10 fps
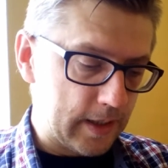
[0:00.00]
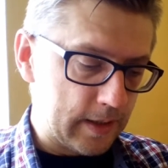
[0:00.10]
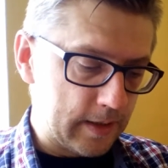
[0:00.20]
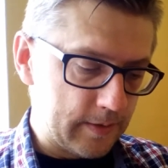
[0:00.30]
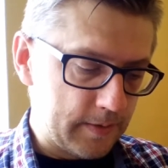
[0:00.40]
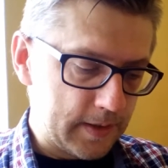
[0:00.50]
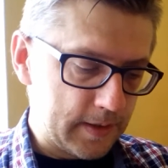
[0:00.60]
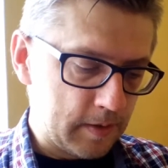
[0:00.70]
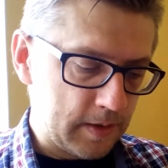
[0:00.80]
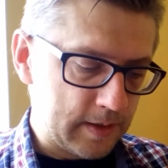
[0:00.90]
E,
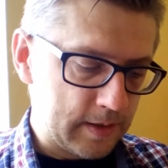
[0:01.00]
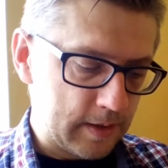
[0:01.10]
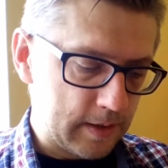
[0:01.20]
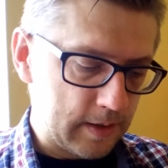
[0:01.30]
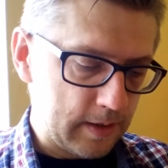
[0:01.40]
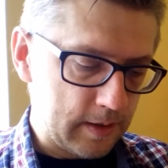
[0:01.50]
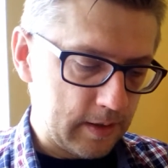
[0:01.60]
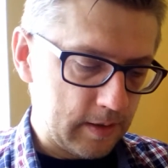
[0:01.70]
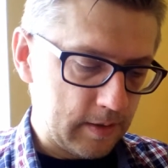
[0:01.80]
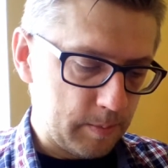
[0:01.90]
więc to jest e,
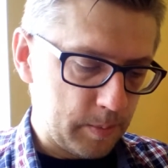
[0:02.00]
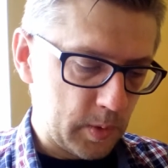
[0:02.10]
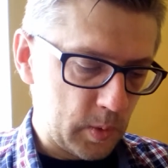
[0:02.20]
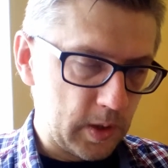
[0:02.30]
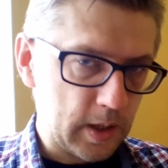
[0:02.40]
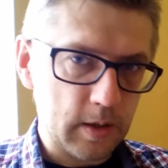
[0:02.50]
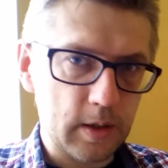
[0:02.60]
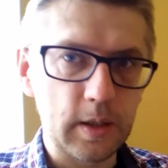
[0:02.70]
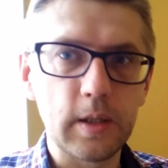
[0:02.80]
po drugie.